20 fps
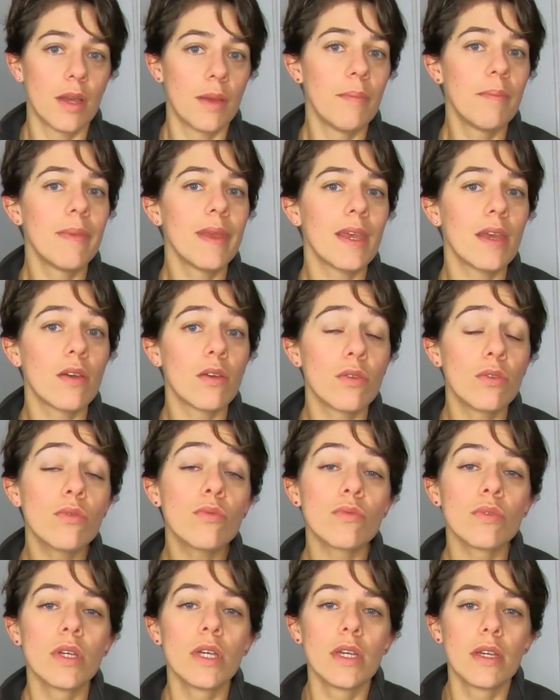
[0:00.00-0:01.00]
mais euh,
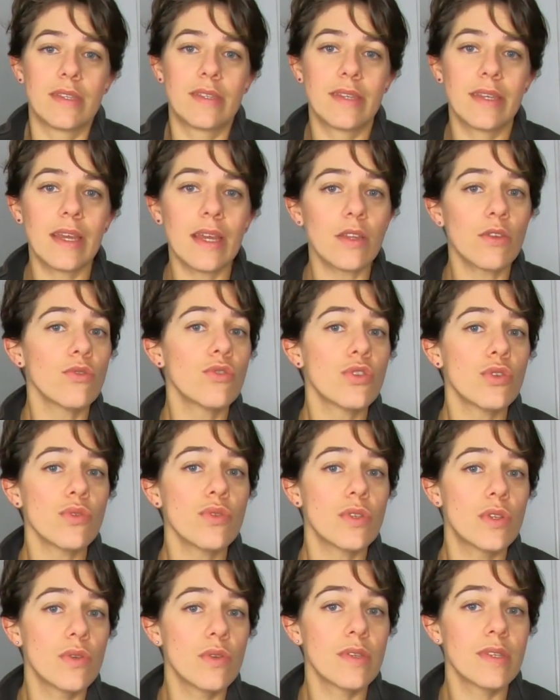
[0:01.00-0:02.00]
non, c'est quelque
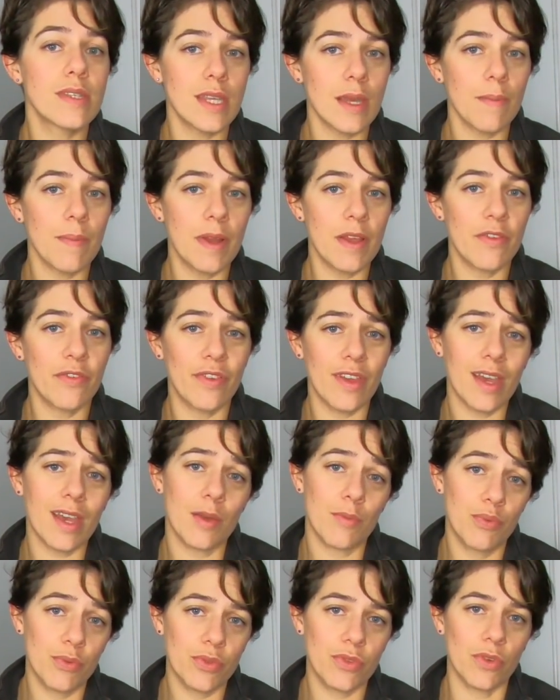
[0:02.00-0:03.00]
chose de simple à faire
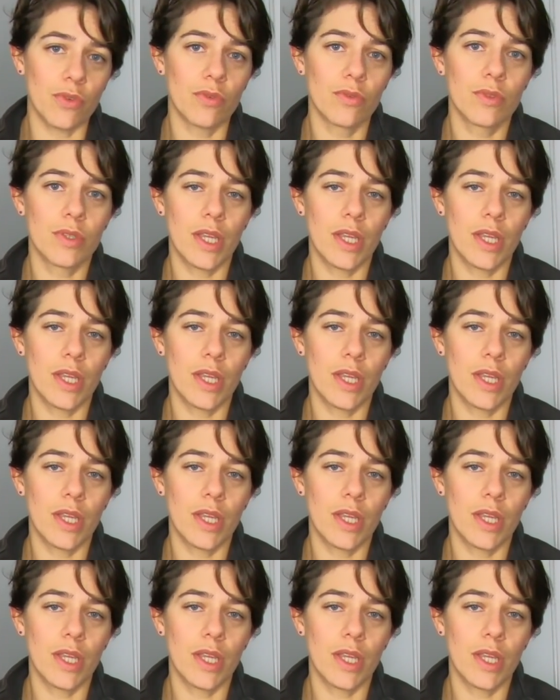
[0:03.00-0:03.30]
et pourtant,